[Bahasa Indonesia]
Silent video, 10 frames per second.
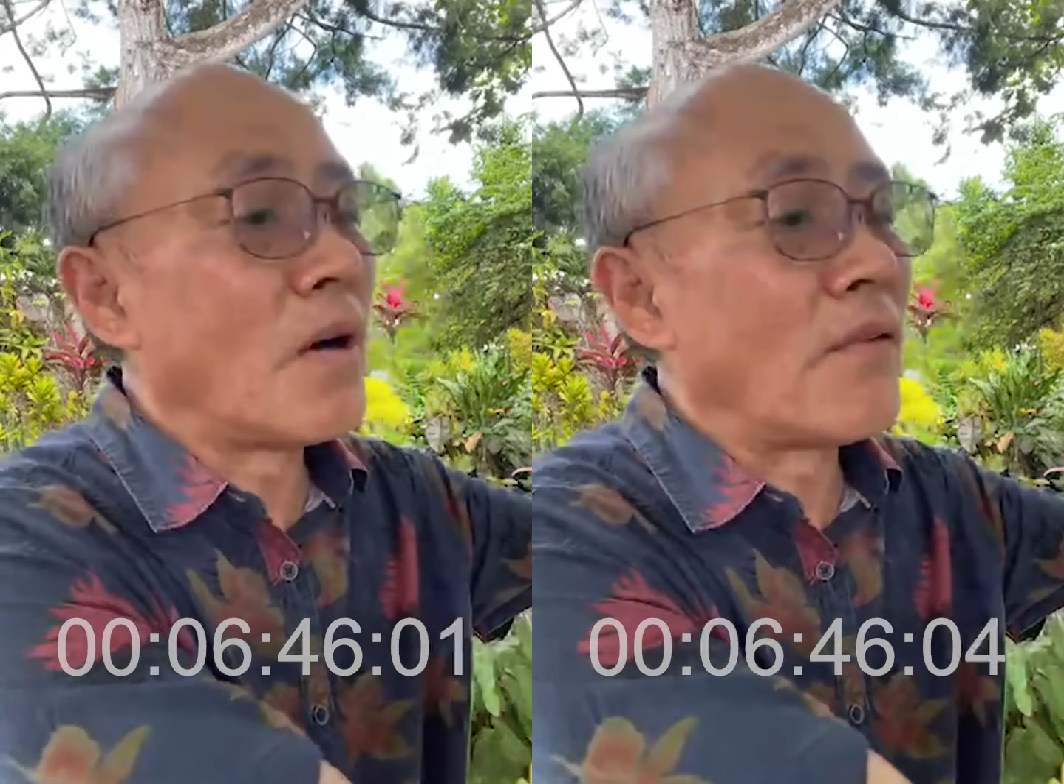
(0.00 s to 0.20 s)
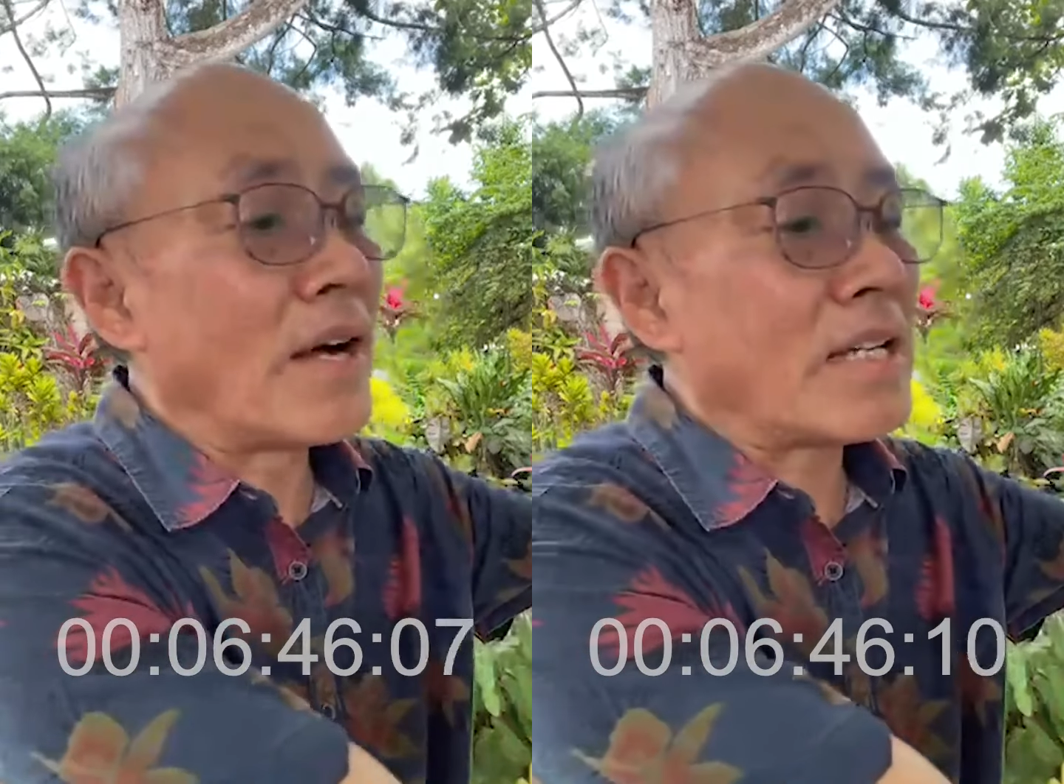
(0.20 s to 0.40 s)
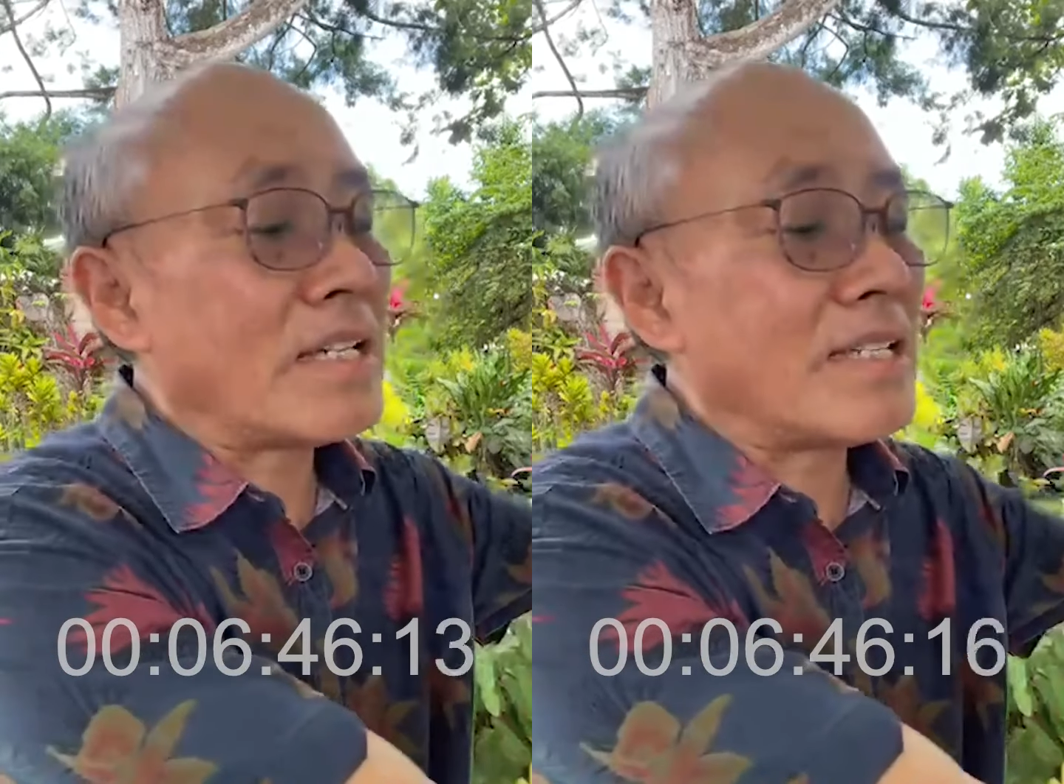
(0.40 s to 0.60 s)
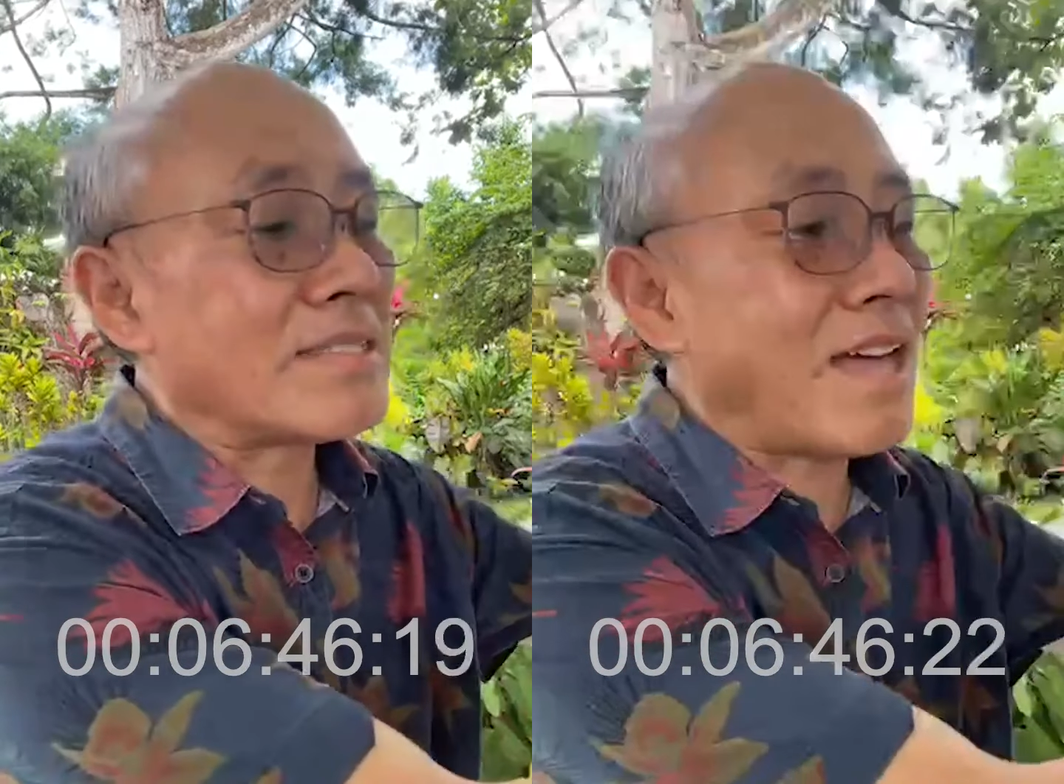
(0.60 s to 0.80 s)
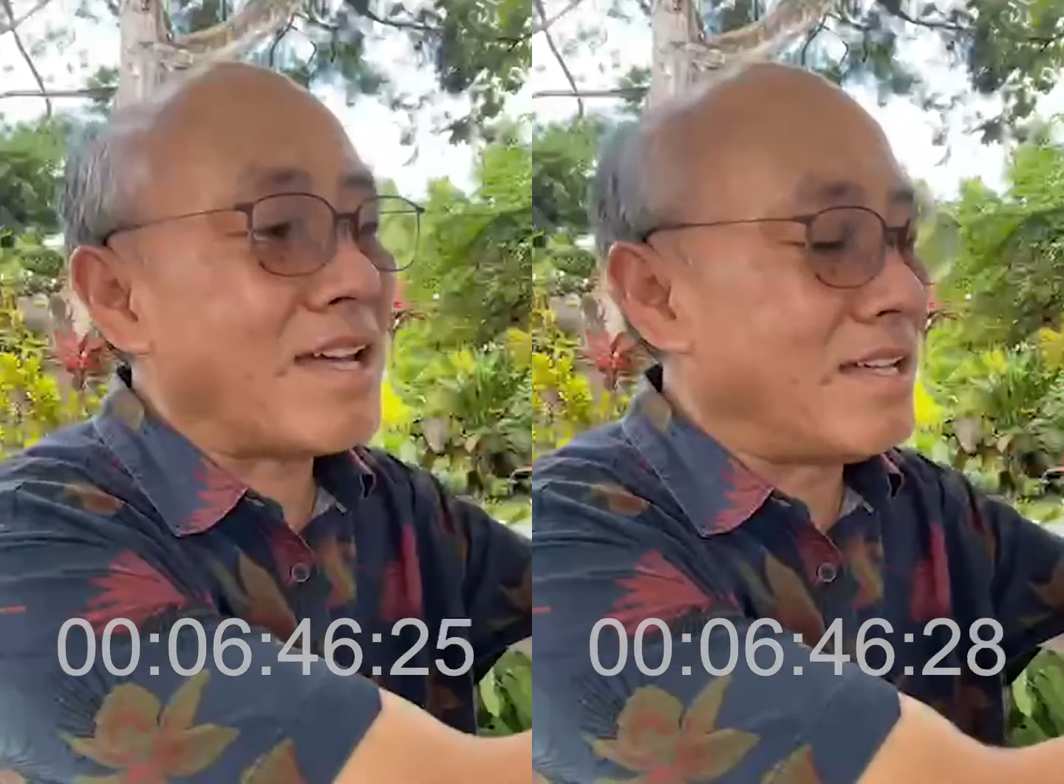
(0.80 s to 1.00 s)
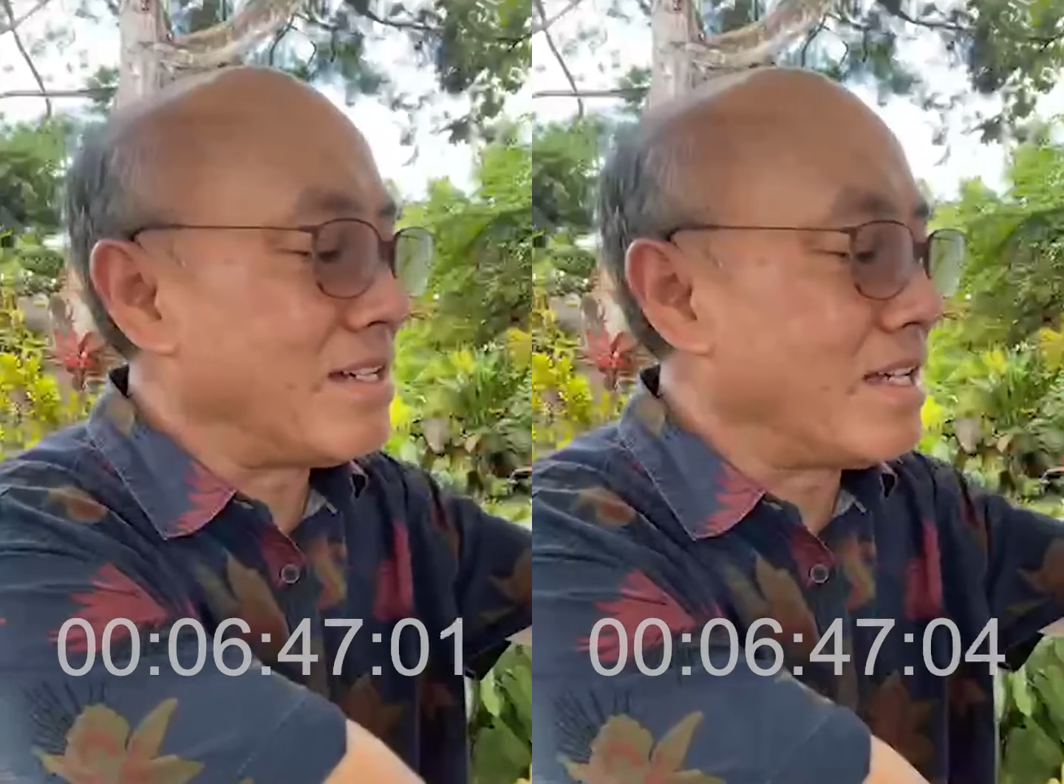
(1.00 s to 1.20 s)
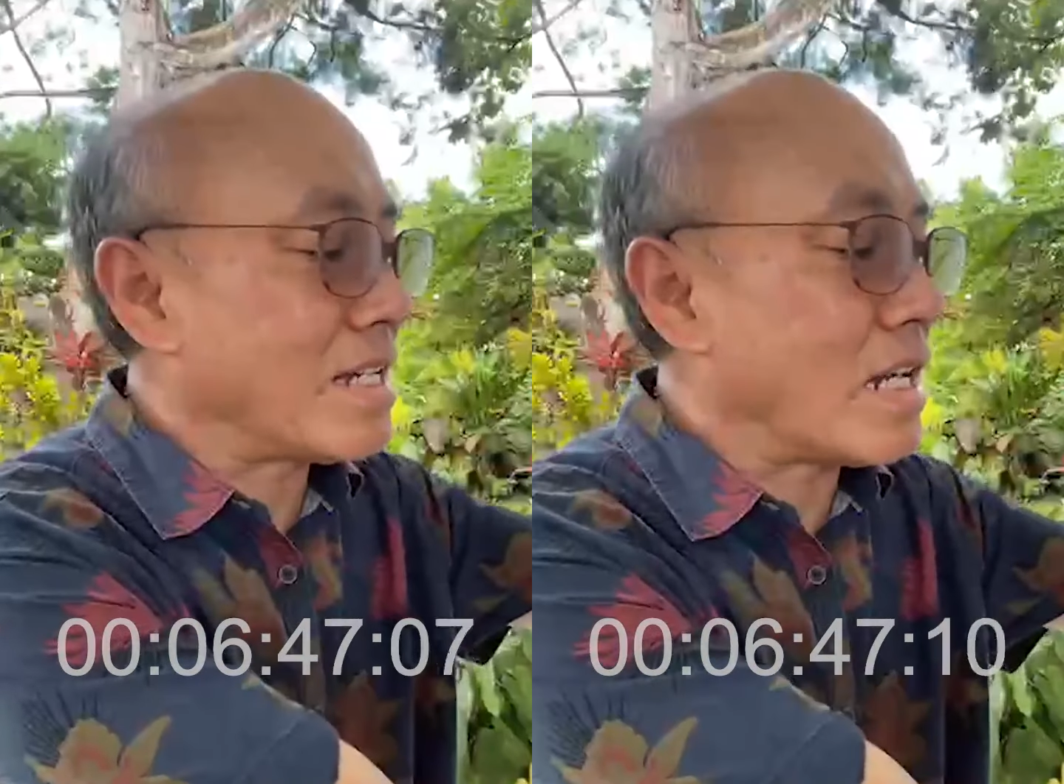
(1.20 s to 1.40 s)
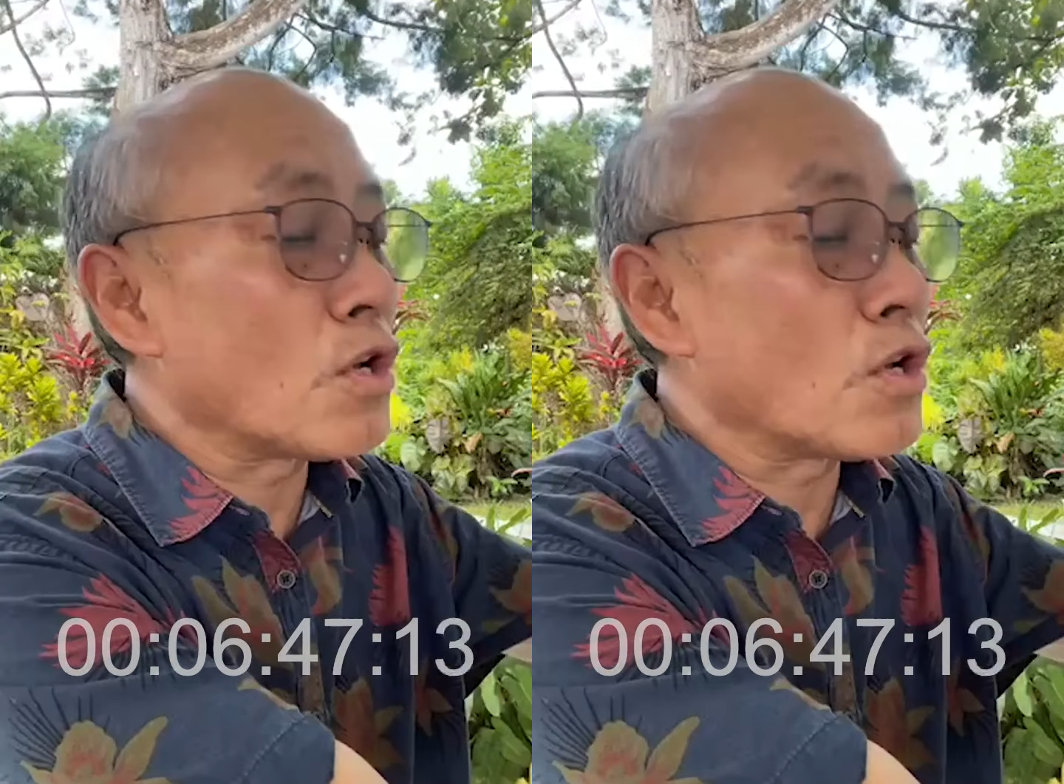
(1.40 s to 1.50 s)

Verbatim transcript: bahwa kita ini